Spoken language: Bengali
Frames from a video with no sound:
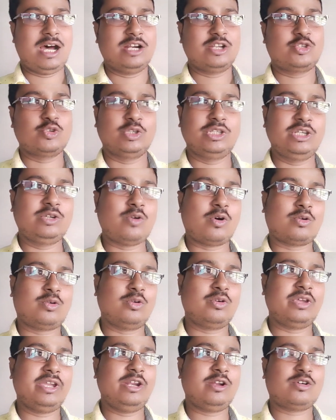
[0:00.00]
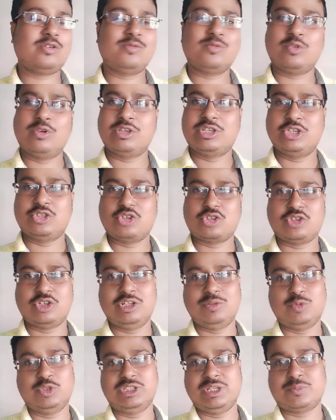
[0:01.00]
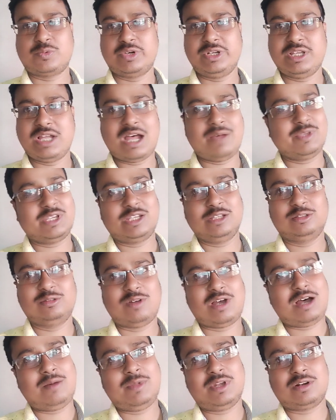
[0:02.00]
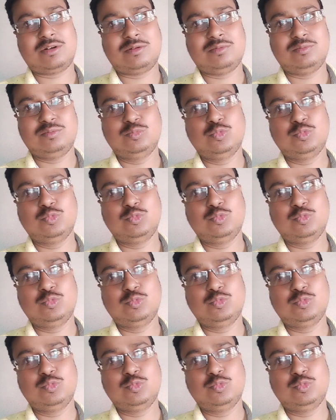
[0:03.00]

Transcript: আর যদি কখনো এরকম কোনো সিচুয়েশনের মধ্যে পড়ি আমি কিন্তু আমার